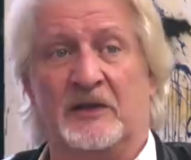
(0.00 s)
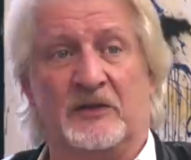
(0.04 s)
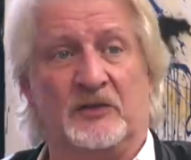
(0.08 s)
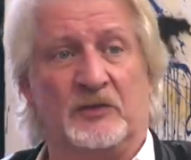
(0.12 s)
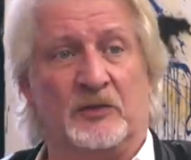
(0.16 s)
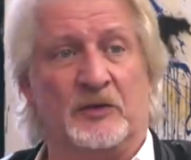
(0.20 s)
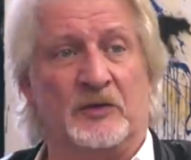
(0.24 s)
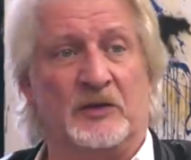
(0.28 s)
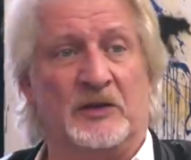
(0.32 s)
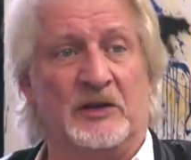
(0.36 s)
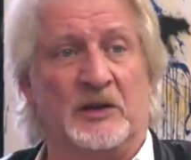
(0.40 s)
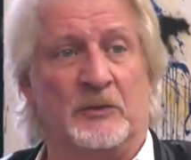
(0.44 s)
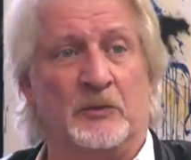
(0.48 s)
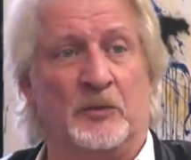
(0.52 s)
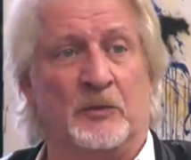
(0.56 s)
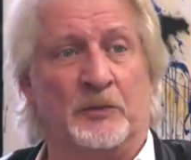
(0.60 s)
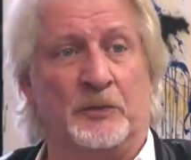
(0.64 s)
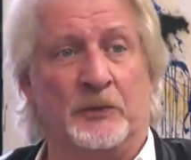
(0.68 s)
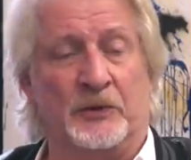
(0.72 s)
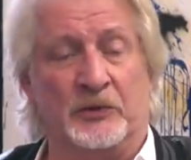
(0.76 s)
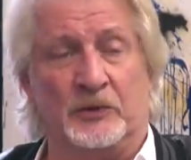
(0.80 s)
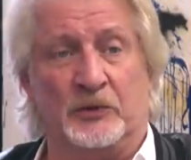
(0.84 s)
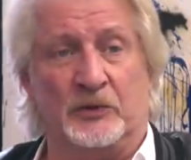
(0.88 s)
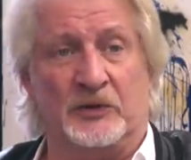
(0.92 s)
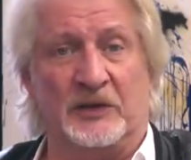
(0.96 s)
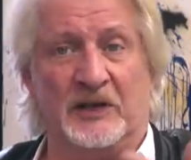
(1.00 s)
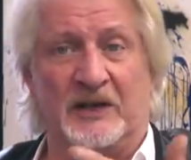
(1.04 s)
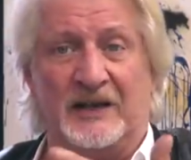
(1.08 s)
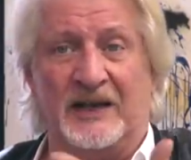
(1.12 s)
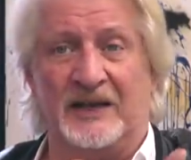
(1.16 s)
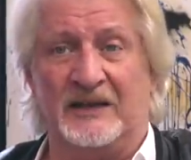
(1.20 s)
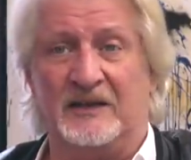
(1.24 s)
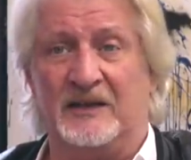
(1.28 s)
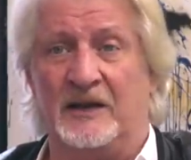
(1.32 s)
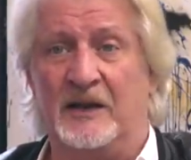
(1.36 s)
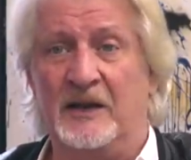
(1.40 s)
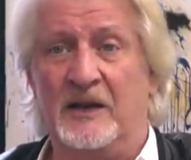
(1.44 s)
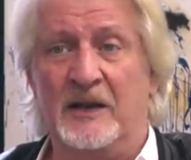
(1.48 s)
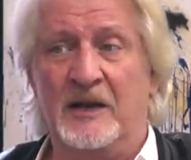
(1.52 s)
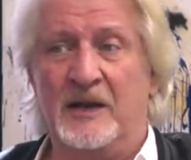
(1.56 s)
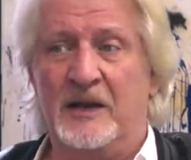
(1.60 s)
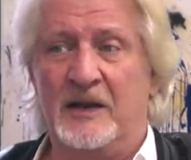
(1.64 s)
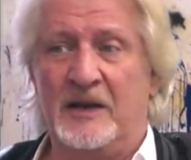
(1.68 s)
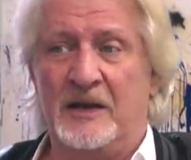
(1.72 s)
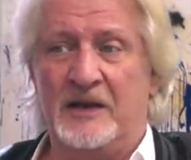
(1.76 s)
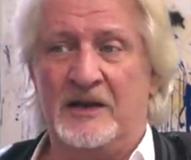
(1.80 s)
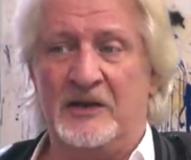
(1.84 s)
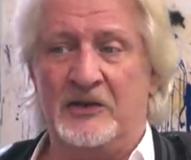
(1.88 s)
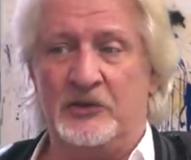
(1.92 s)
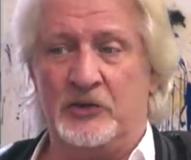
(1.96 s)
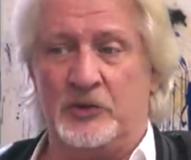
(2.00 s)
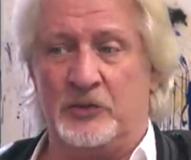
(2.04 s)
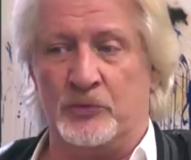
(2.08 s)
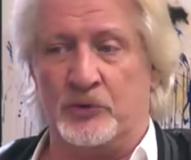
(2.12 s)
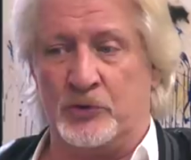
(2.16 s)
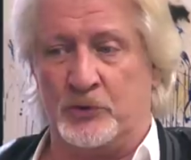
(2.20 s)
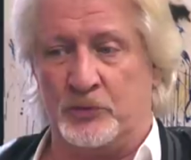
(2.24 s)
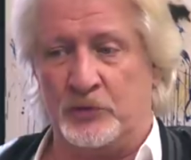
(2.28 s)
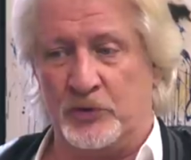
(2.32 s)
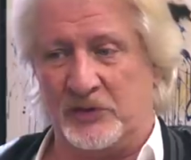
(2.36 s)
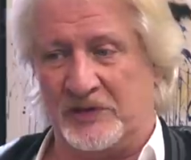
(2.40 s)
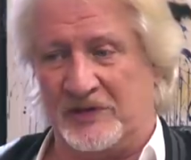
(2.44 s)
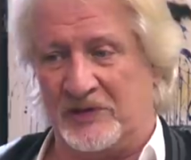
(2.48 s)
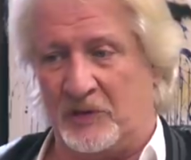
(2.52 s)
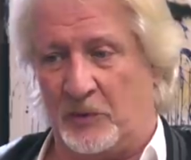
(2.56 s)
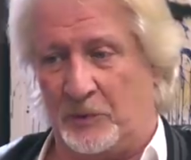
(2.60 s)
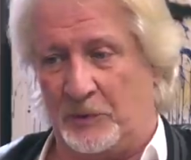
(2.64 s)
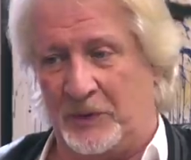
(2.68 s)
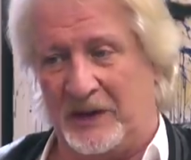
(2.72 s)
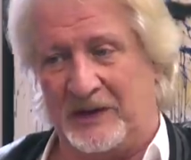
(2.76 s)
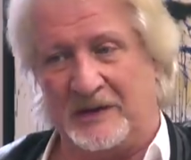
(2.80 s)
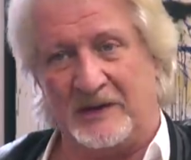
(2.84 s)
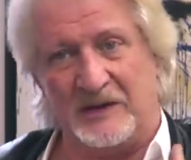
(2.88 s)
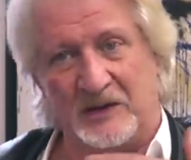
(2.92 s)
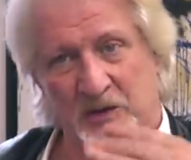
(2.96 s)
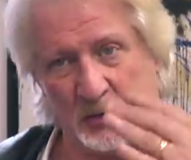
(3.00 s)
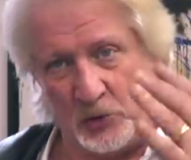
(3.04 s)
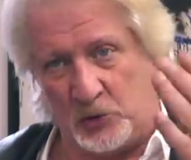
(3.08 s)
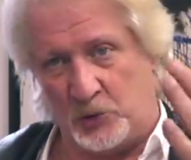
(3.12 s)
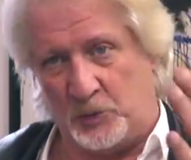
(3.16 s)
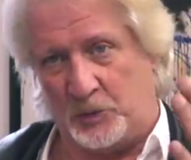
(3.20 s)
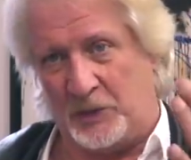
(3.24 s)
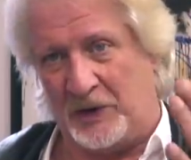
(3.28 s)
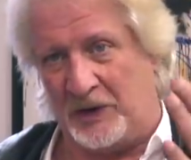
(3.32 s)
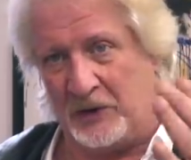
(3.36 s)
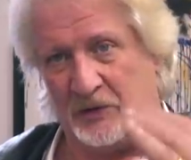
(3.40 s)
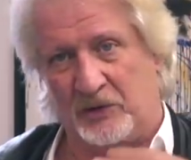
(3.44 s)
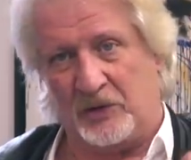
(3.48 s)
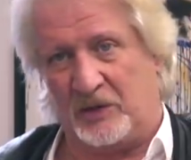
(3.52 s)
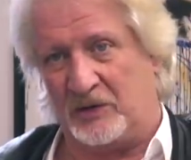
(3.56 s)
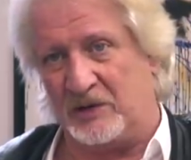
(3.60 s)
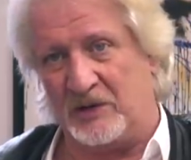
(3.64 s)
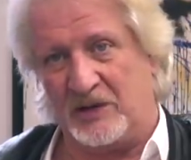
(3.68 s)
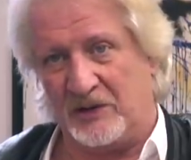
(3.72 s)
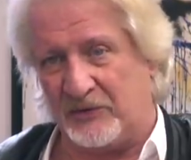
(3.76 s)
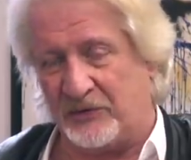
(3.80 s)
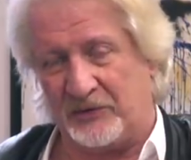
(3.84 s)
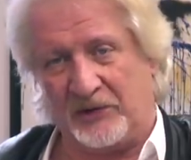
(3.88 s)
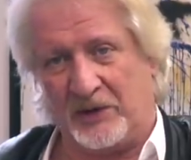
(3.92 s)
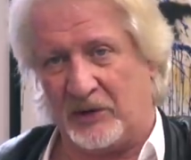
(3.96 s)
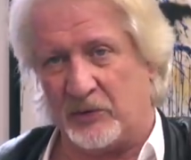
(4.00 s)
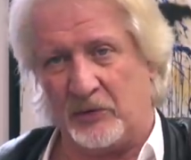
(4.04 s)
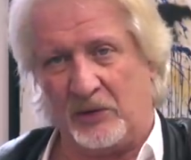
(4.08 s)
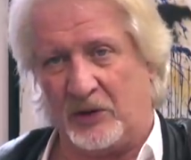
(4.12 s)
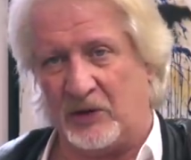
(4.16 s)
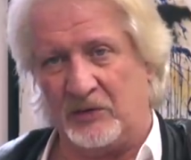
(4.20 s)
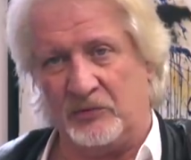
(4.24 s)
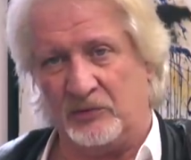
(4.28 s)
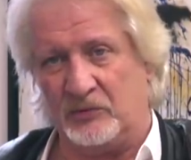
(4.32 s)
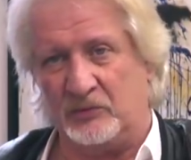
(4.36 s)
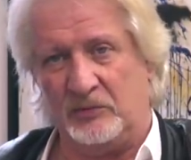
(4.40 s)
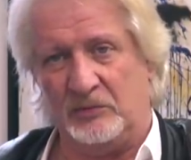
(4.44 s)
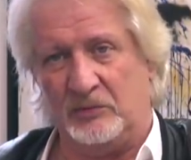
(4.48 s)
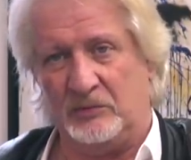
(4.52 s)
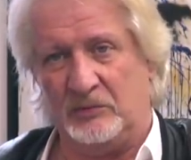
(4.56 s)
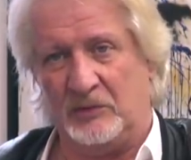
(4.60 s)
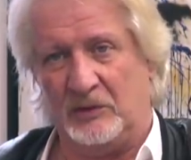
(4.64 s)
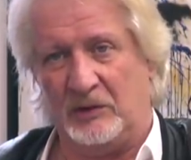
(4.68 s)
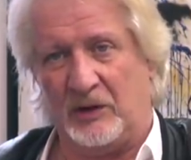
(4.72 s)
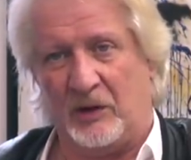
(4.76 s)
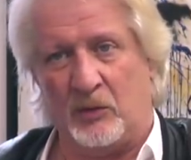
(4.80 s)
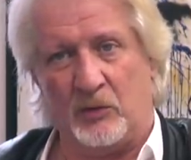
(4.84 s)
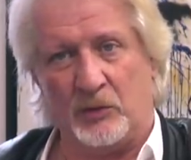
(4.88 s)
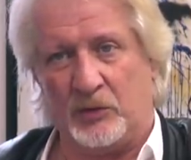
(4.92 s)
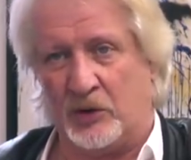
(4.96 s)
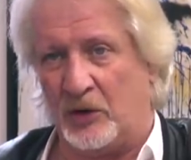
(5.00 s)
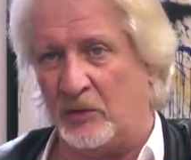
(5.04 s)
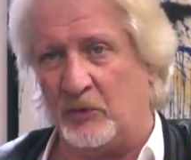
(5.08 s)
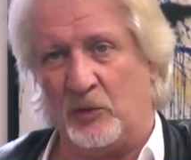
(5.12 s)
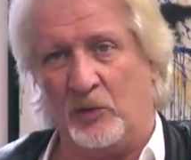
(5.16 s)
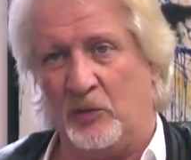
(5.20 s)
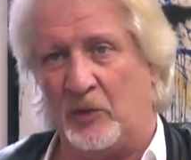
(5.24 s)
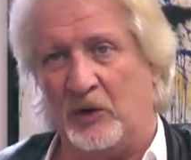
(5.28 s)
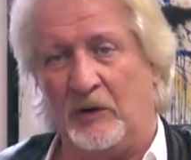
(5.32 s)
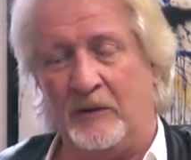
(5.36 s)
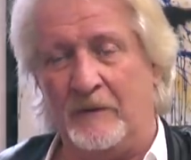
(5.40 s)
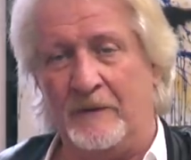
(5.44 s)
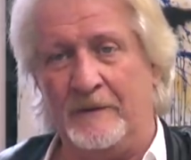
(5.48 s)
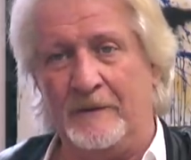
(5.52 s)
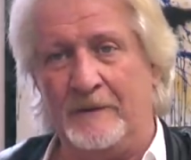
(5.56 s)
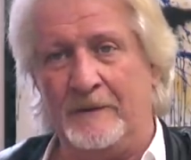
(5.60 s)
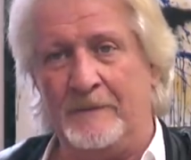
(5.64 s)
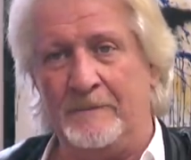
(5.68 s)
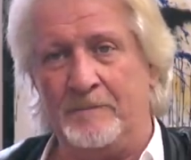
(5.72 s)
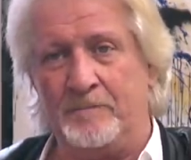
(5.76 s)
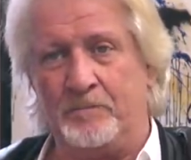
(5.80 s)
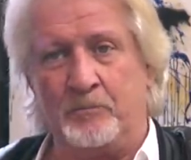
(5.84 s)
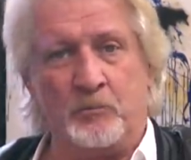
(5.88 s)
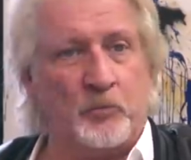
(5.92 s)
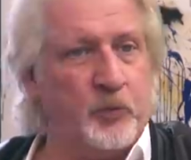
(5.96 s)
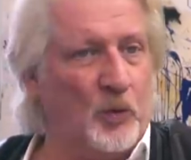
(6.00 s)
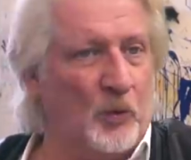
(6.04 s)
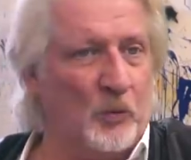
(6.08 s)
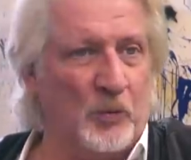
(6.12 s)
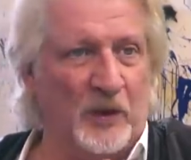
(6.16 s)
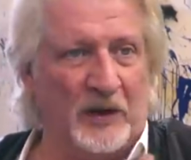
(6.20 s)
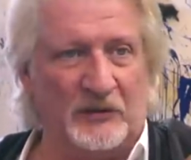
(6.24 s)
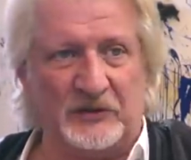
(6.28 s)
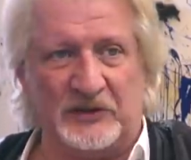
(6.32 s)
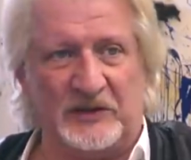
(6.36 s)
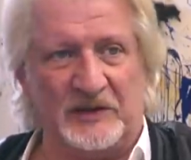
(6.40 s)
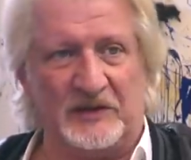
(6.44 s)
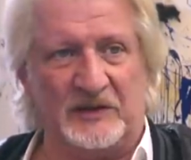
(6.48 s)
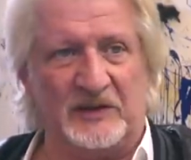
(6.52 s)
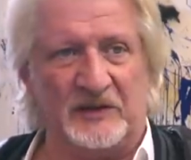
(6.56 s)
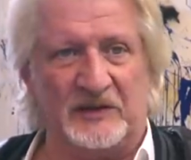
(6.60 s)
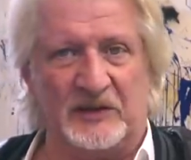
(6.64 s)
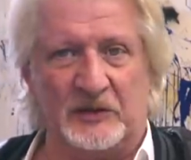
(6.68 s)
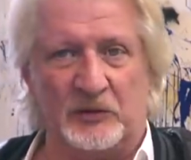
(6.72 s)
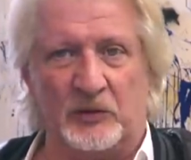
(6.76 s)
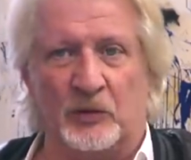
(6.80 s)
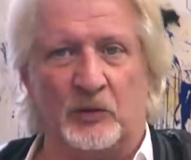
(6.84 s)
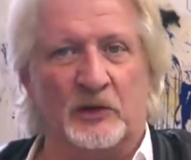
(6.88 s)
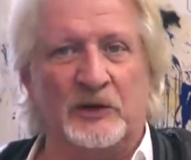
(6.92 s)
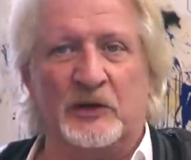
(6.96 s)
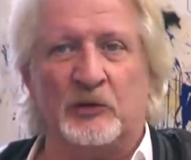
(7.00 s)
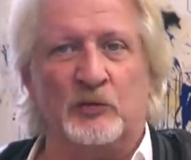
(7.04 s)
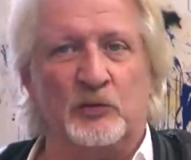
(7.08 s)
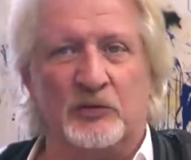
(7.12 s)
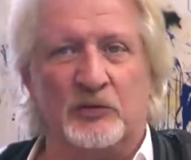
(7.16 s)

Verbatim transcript: il y a Sony, mon pote, on est quatre. Je ne me sens pas ni supérieur ni inférieur à vous, à aucun moment. Pour moi, vous êtes des, on est